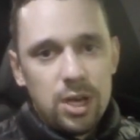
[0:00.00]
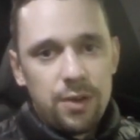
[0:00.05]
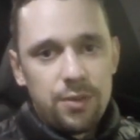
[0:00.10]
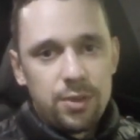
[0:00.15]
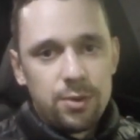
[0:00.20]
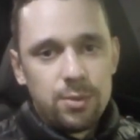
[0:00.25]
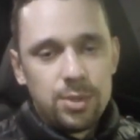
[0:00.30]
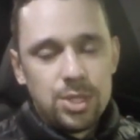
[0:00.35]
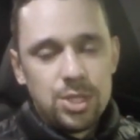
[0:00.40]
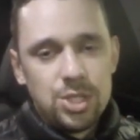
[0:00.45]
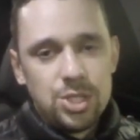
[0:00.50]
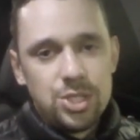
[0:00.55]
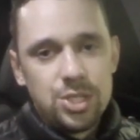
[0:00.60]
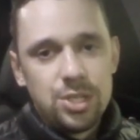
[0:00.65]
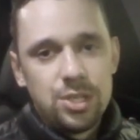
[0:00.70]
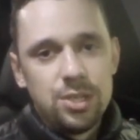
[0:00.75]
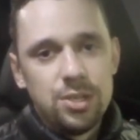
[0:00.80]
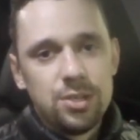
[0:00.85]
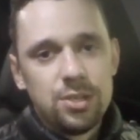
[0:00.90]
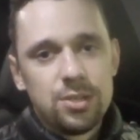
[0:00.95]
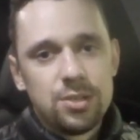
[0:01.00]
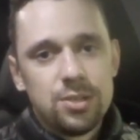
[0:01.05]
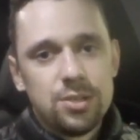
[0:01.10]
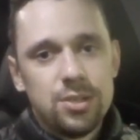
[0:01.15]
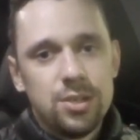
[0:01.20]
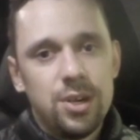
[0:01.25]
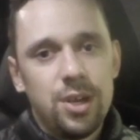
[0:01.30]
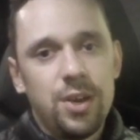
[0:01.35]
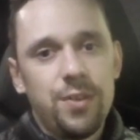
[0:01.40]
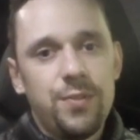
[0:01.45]
автоматически
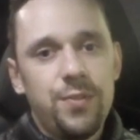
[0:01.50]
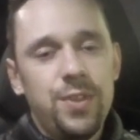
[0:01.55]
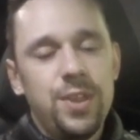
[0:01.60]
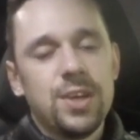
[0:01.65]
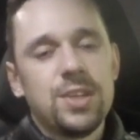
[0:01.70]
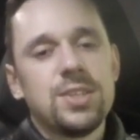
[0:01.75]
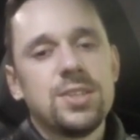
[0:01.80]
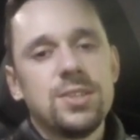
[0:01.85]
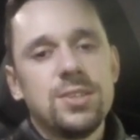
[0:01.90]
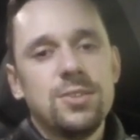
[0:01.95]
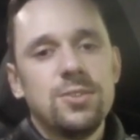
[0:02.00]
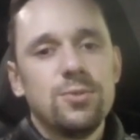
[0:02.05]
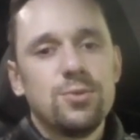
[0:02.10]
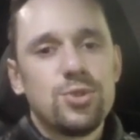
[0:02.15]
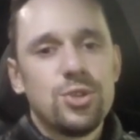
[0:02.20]
рефлекс